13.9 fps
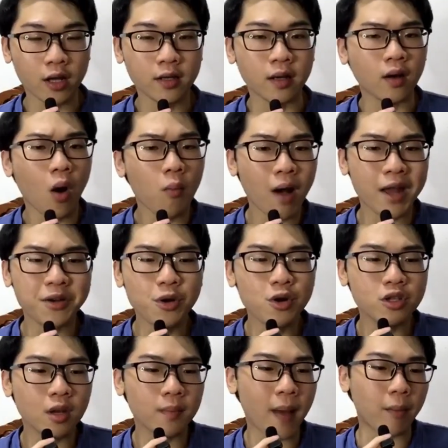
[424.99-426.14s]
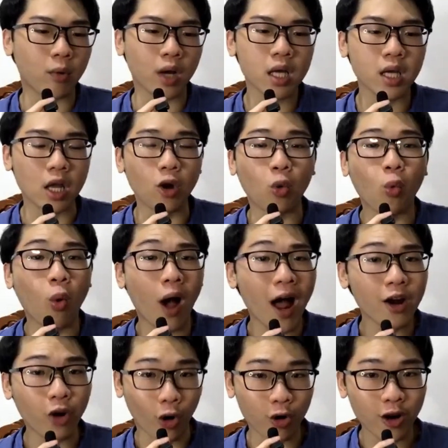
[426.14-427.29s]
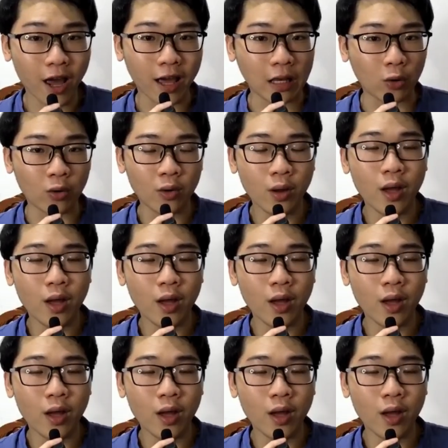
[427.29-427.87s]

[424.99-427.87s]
thì không ai đưa cho bạn một cái kỷ luật quá rõ ràng nữa.